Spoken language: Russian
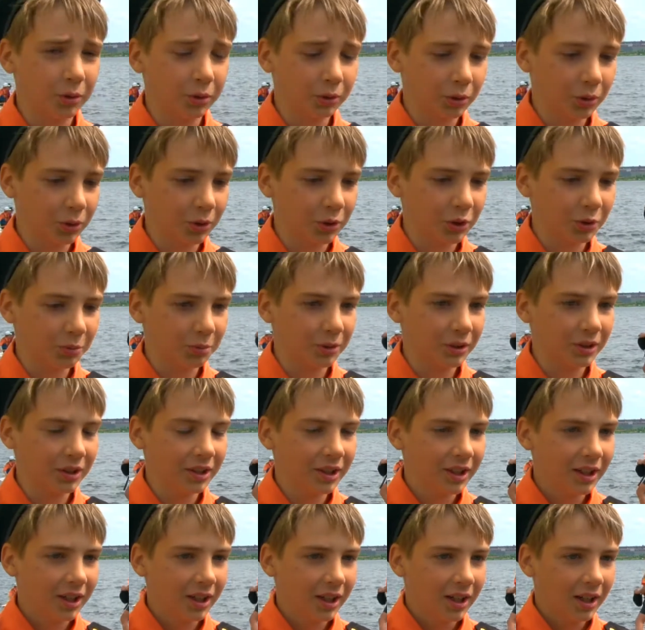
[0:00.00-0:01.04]
Он должен
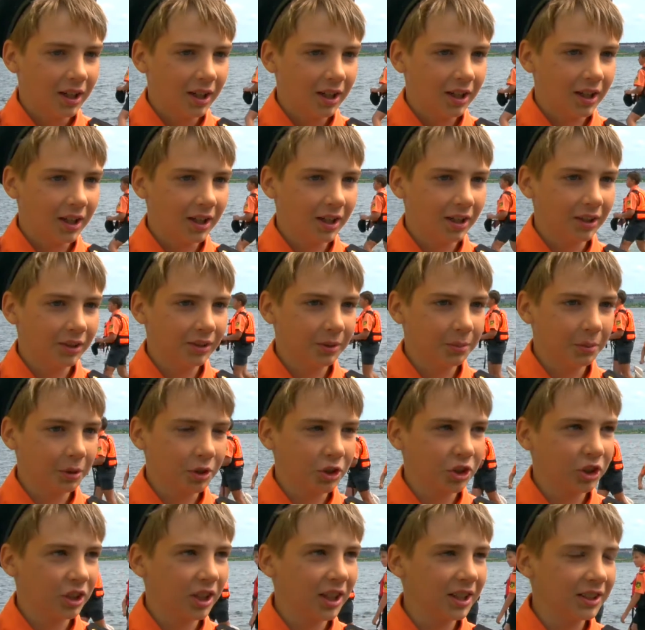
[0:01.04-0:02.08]
быть э,
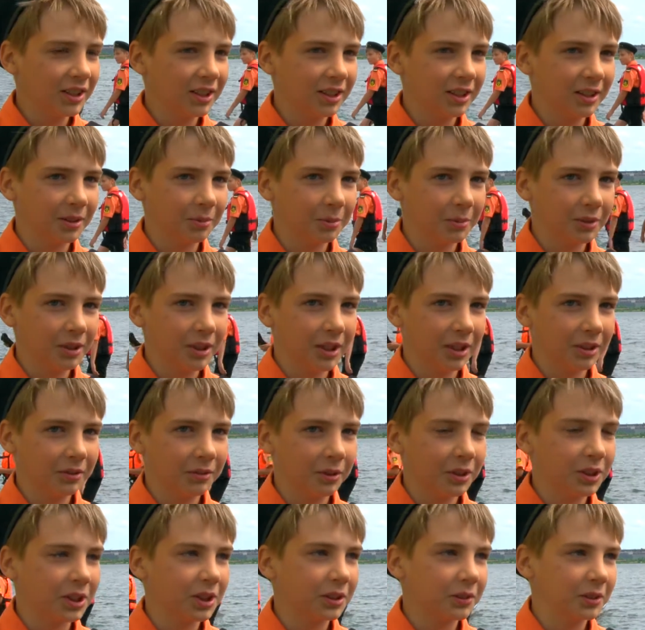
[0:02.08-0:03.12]
доброжелательным и
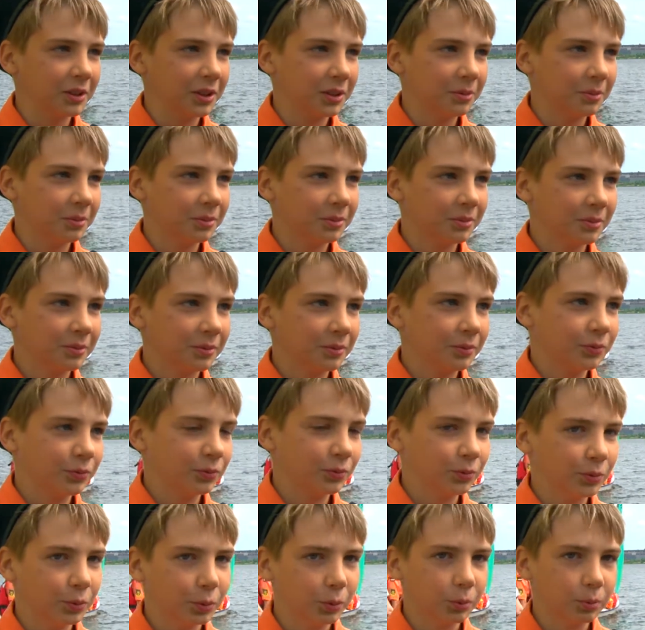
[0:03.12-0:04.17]
ответственным.
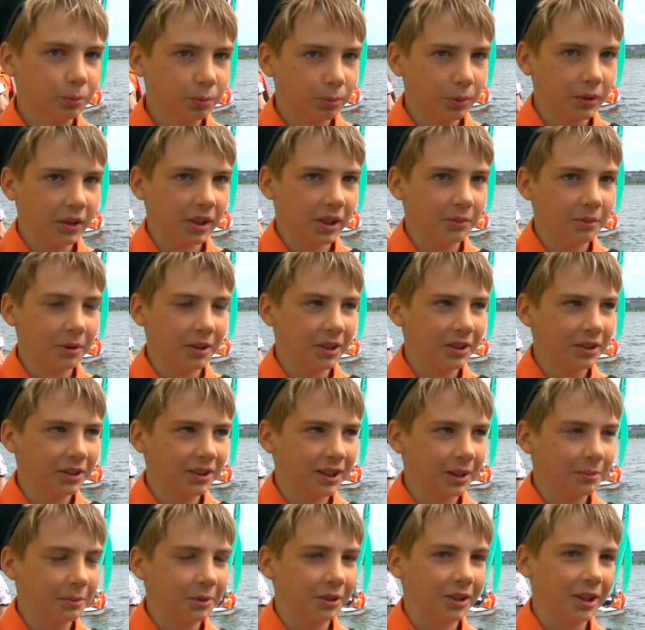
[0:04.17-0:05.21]
Ну, по крайней мере,
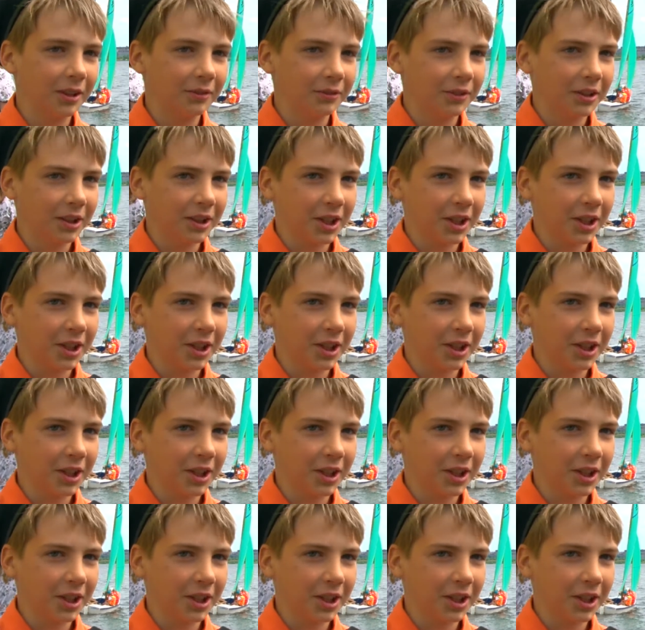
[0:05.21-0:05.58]
это самое главное